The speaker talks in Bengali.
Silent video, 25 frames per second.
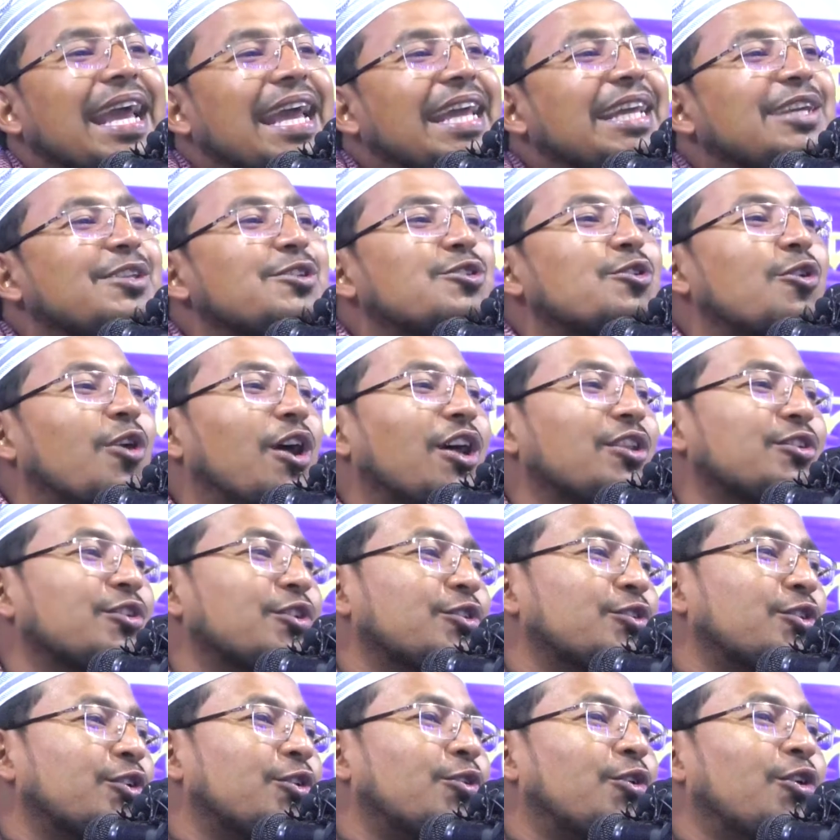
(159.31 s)
এই
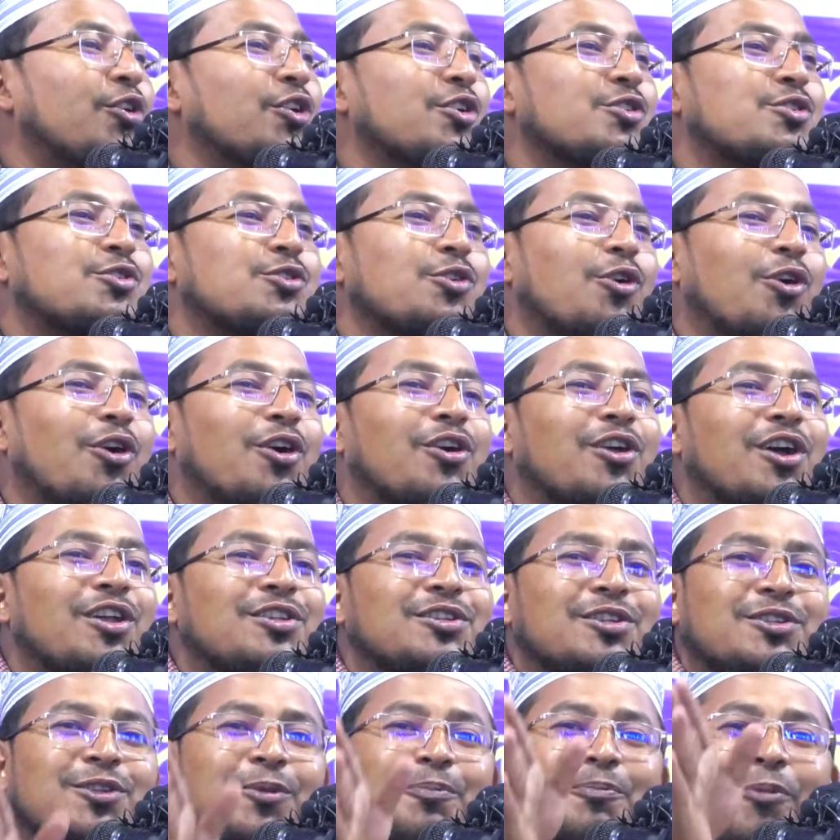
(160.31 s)
অন্তত কোন চোর
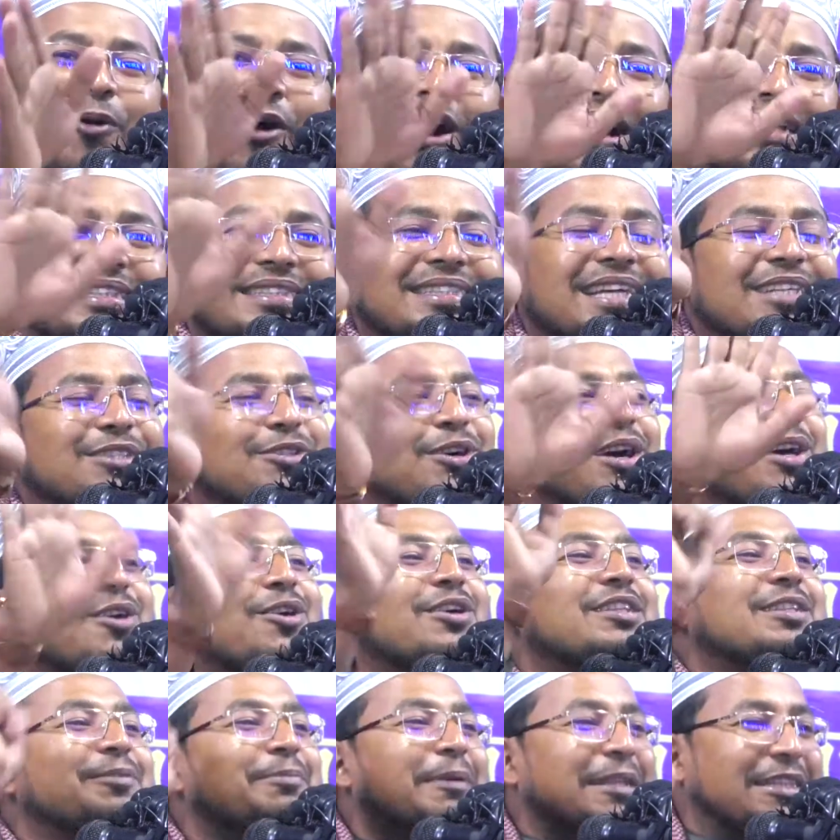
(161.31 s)
অন্তত বক্তা তো আর
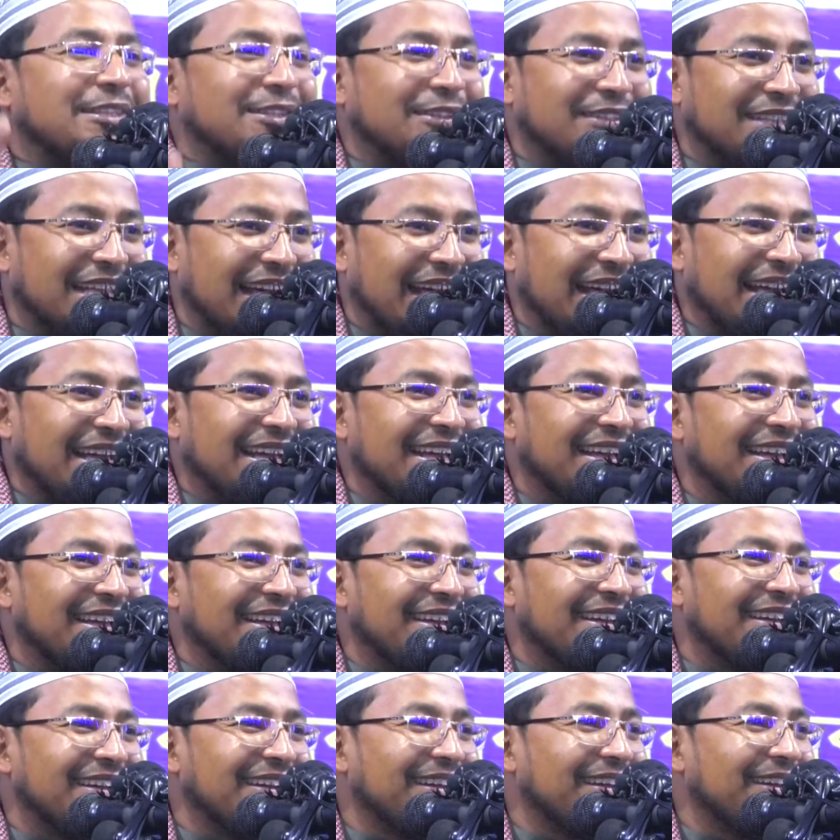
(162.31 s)
হতে পেত না
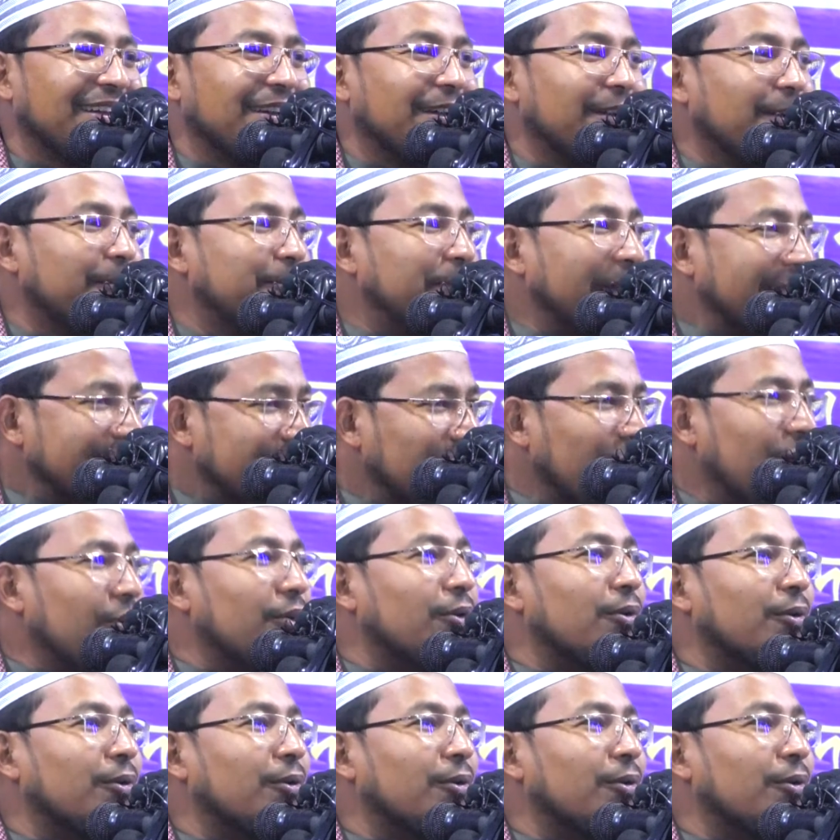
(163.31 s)
পেত